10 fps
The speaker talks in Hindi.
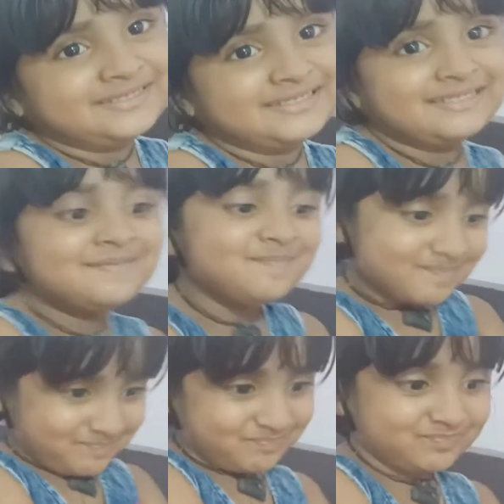चाहिए
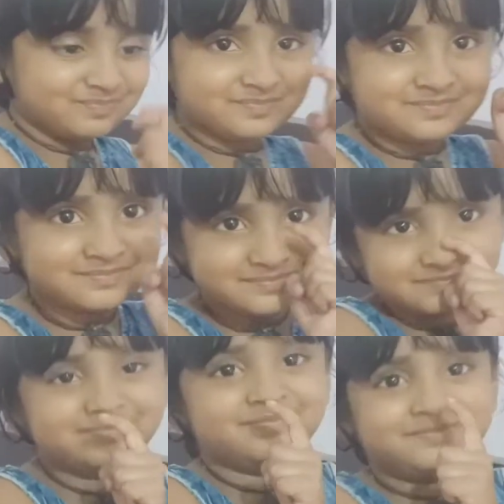हम्म
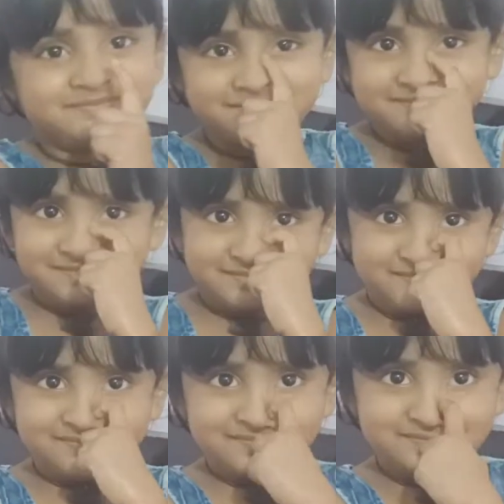
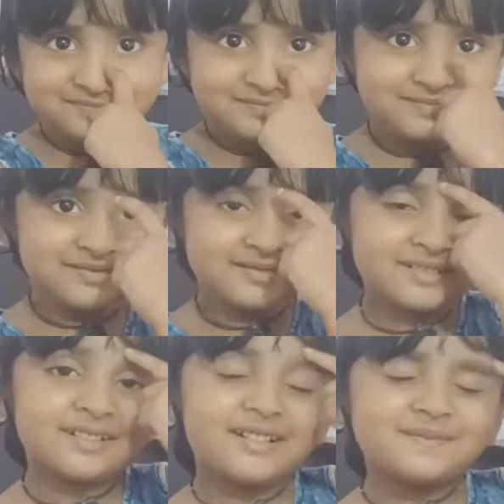ओके आइस
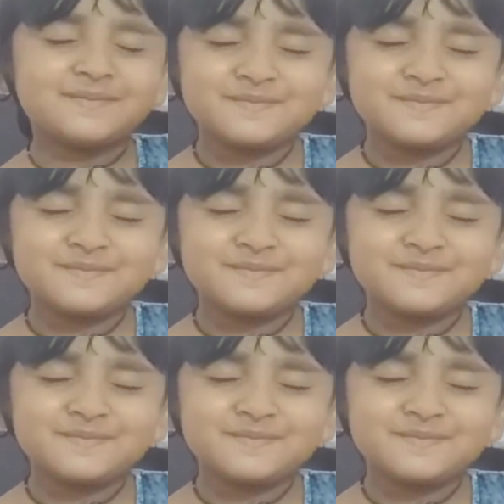बंद करो